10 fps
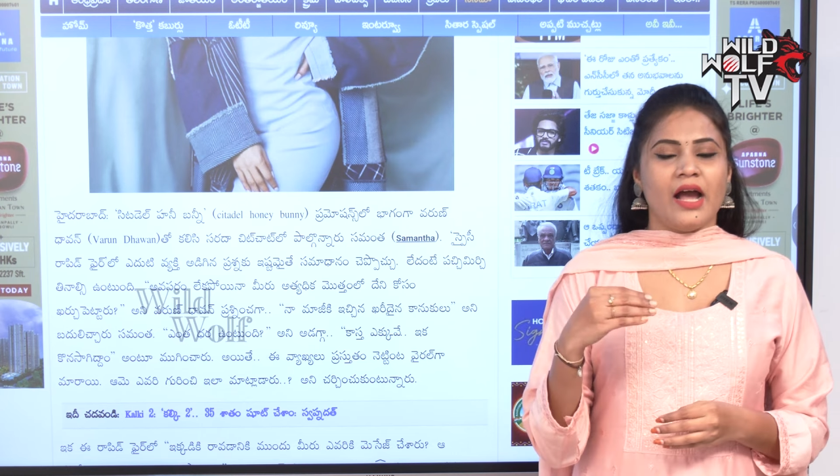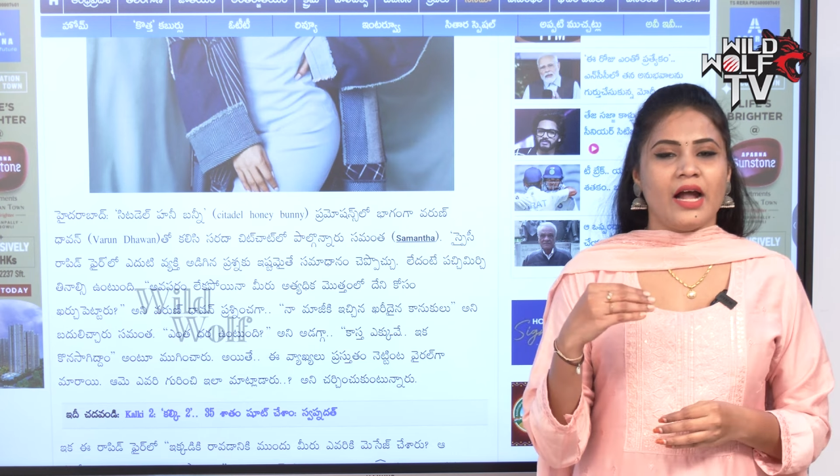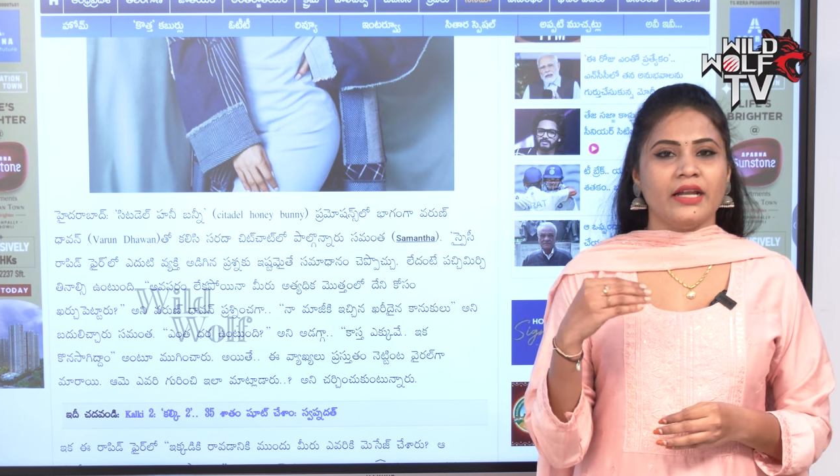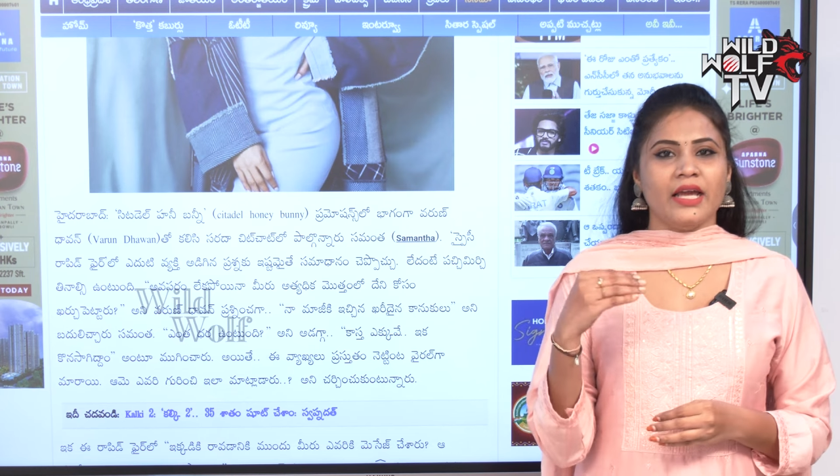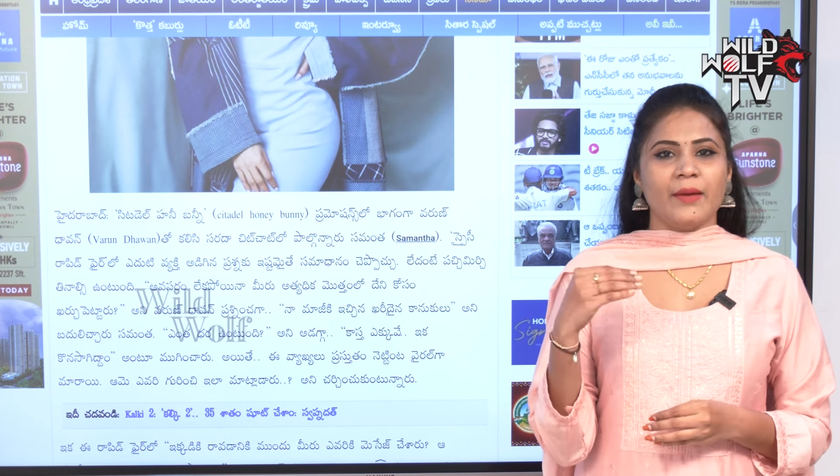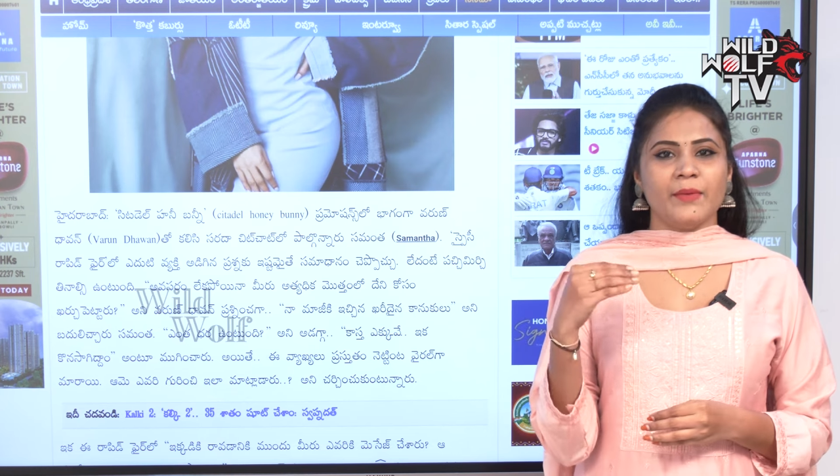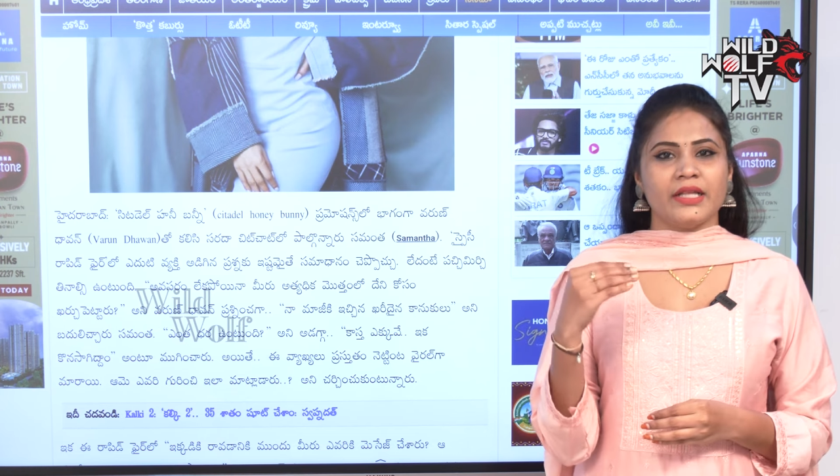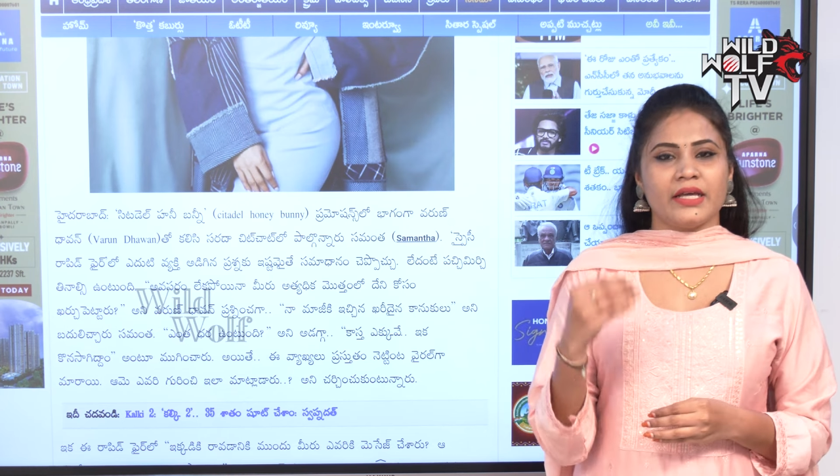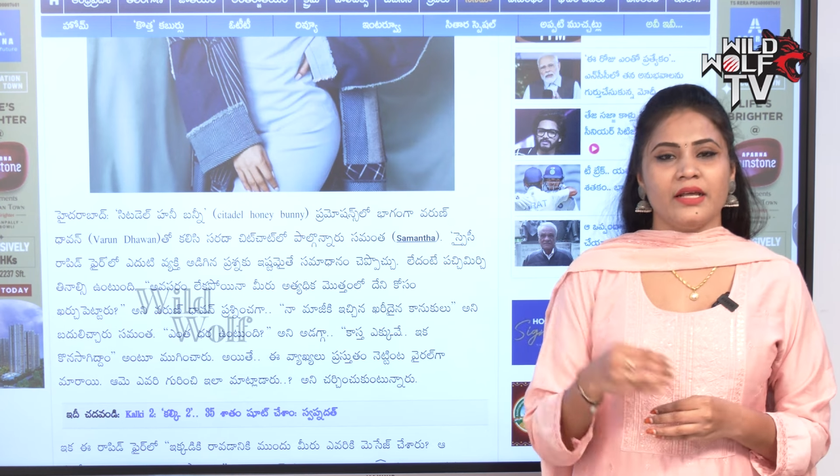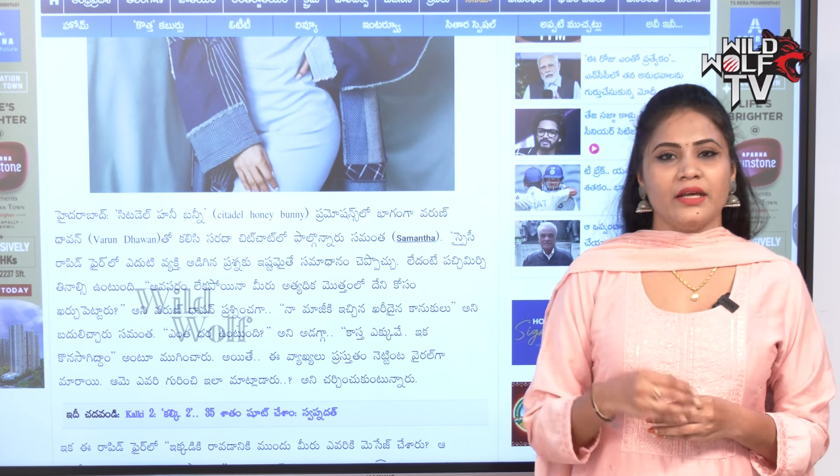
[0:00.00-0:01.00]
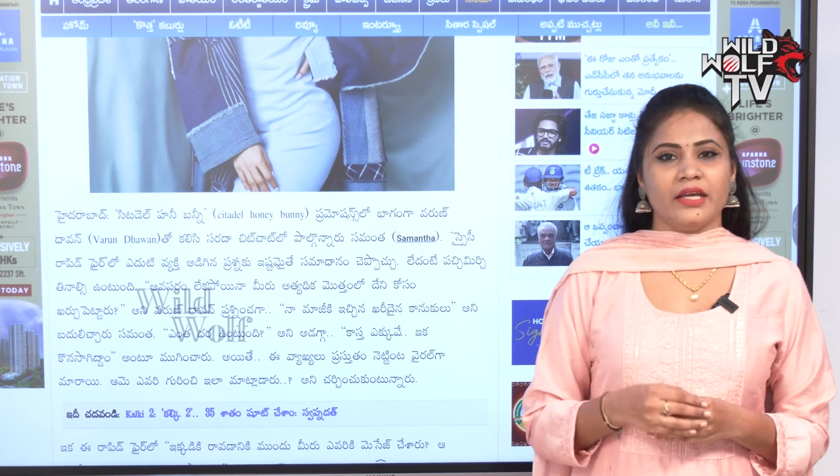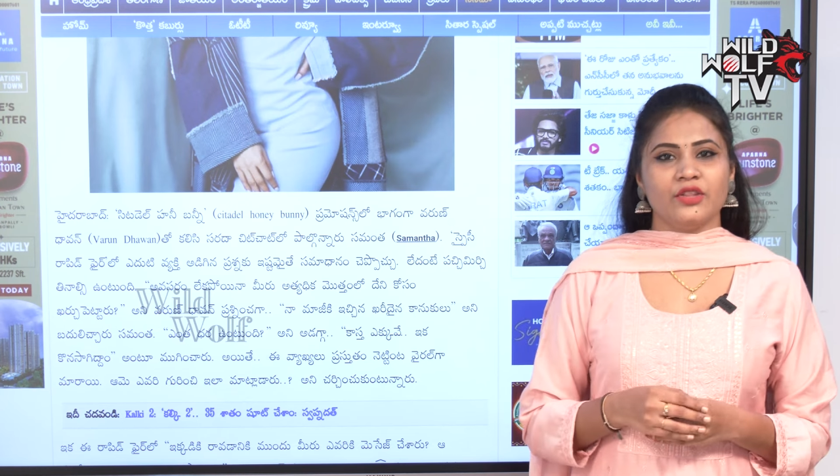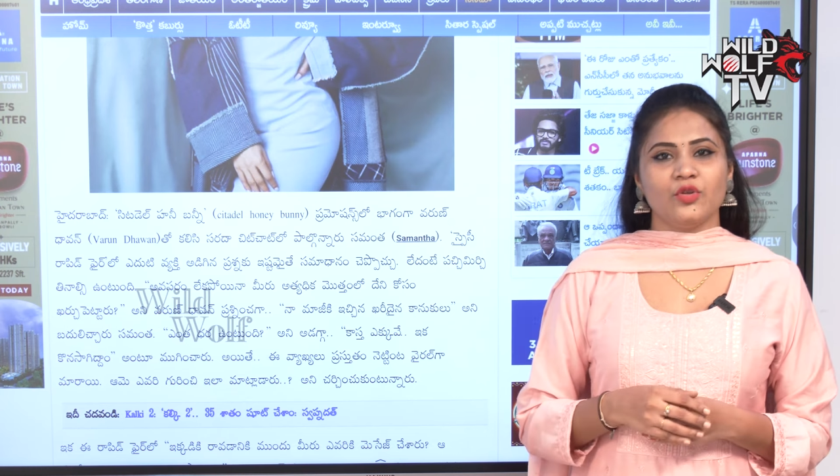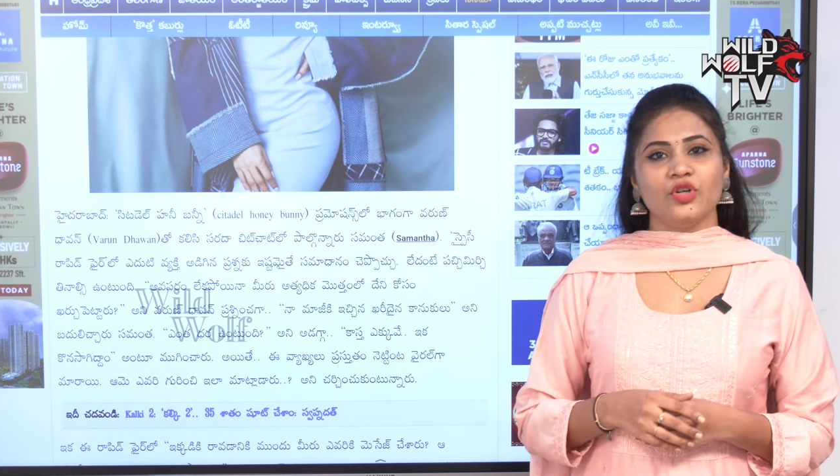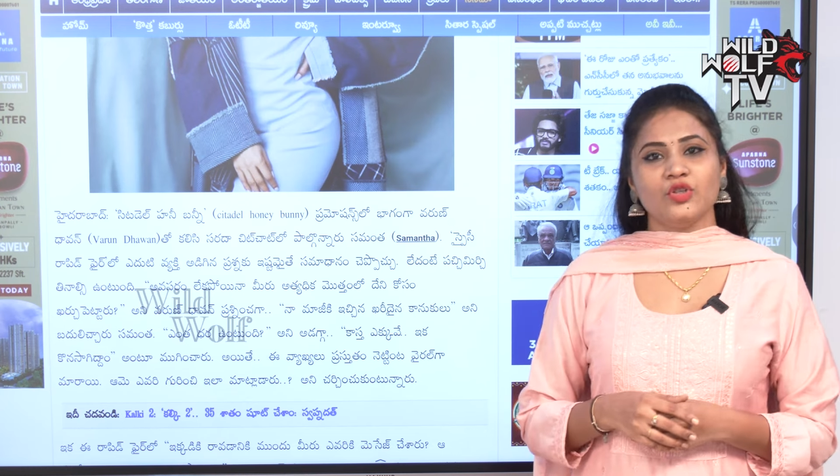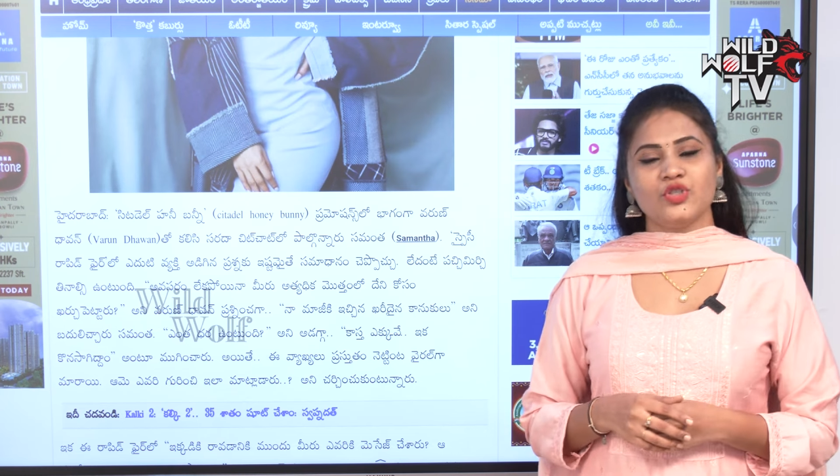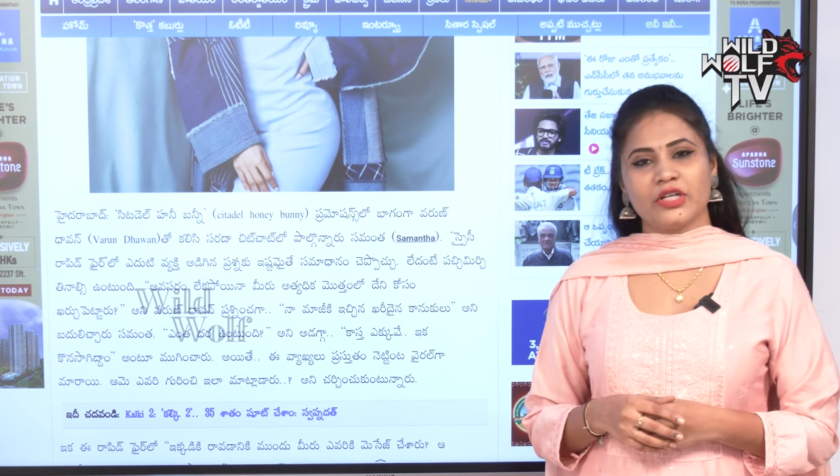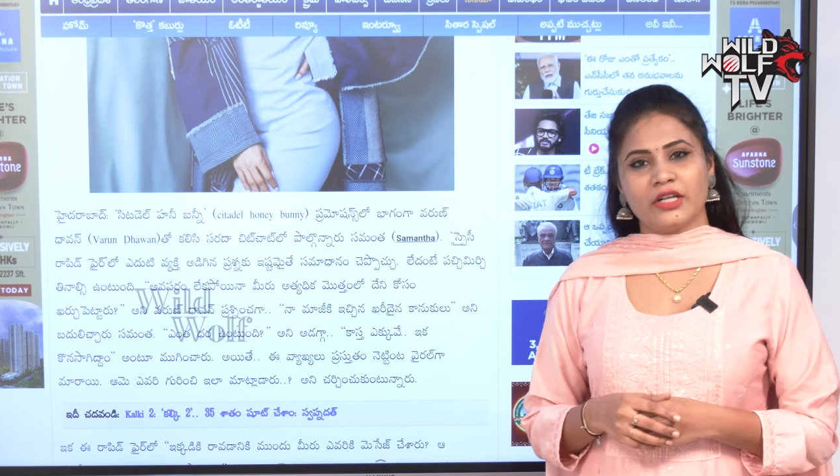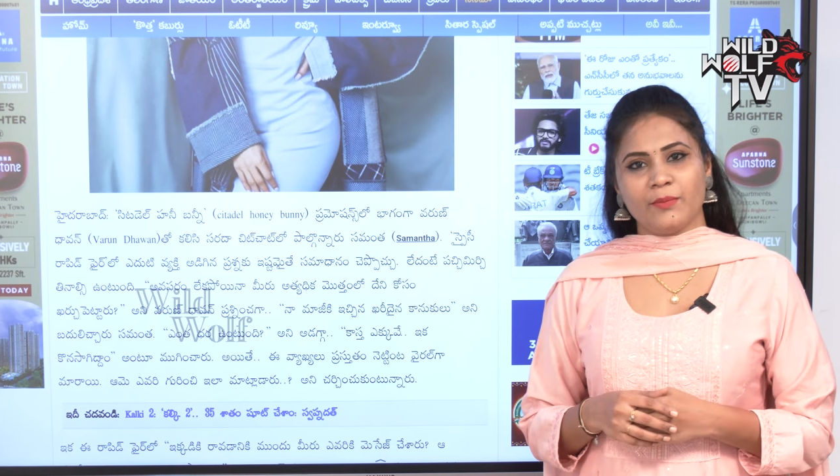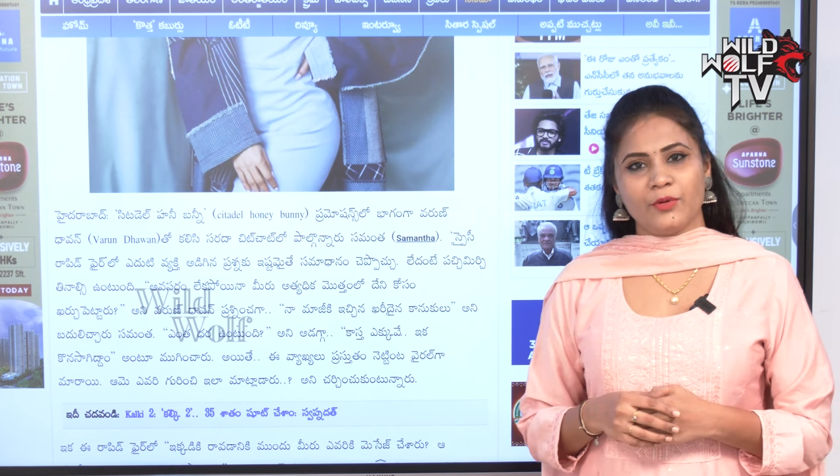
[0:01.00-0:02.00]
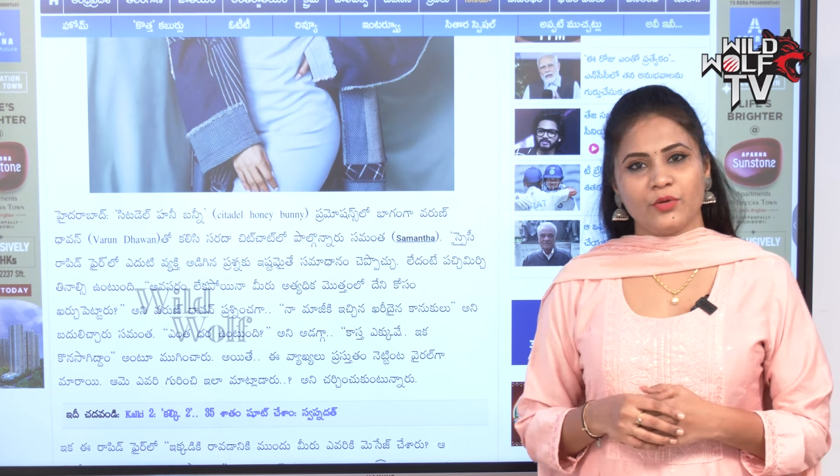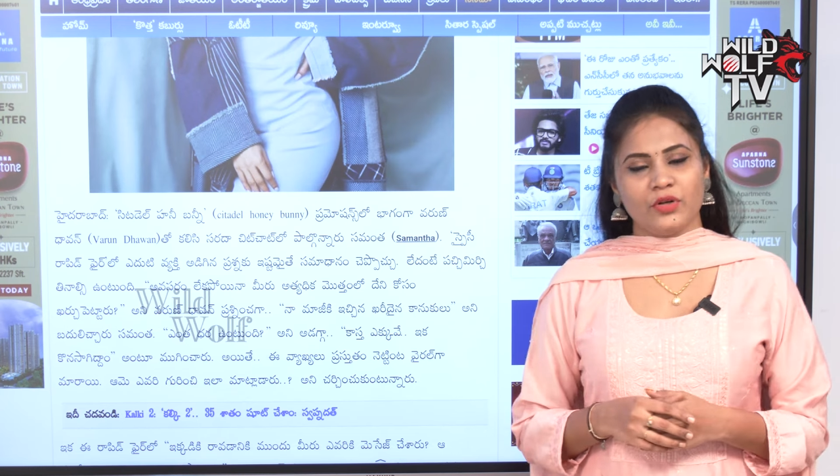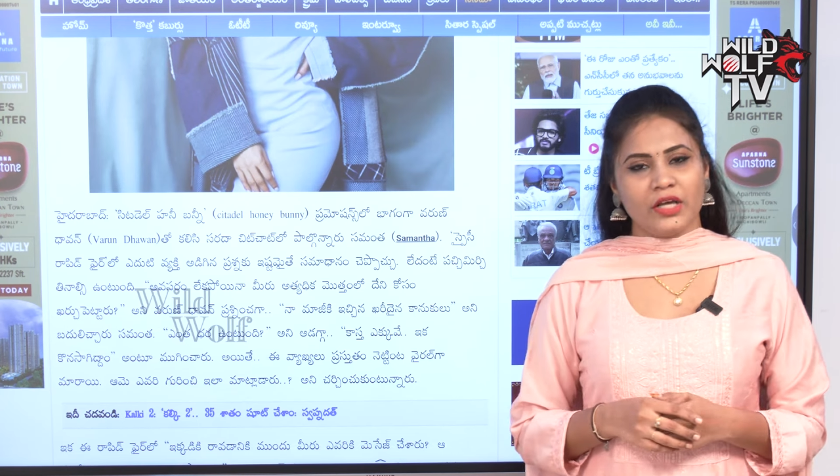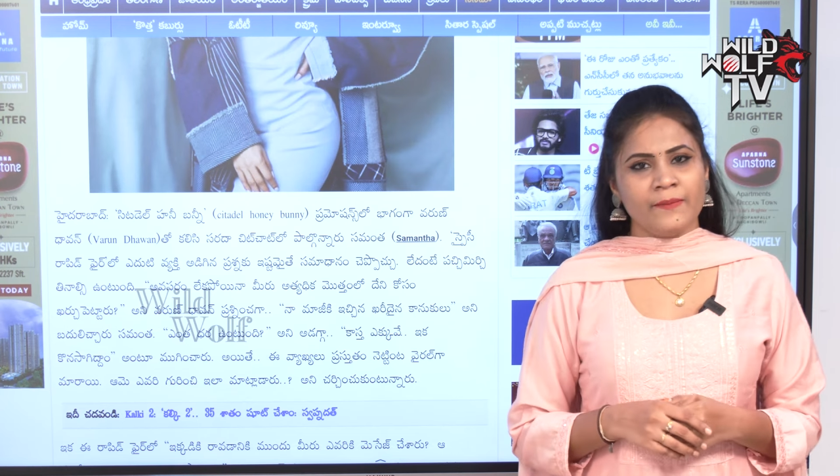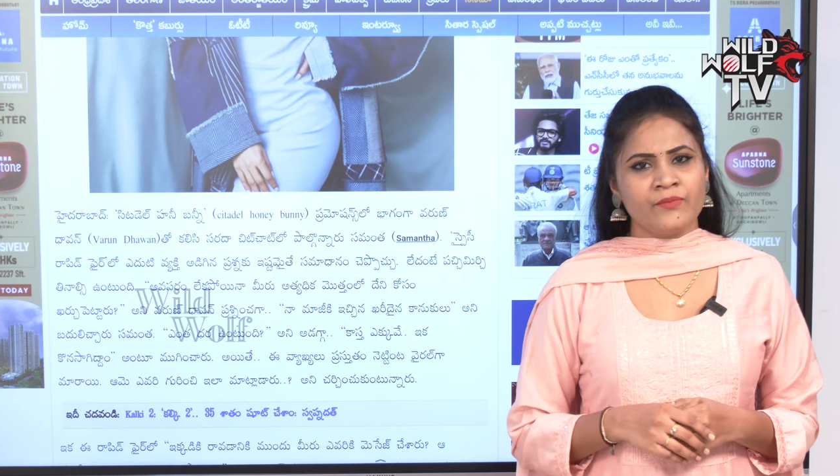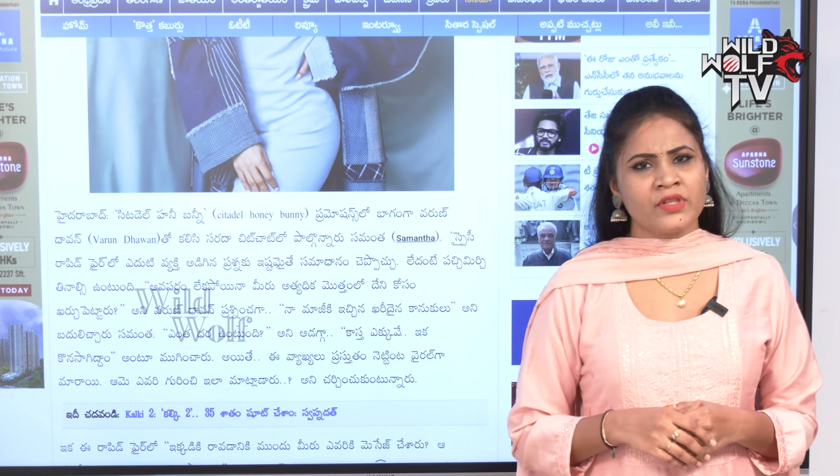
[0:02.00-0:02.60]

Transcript: అంటే ఆమె ధర ఎంత ఉండొచ్చు అన్నప్పుడు కూడా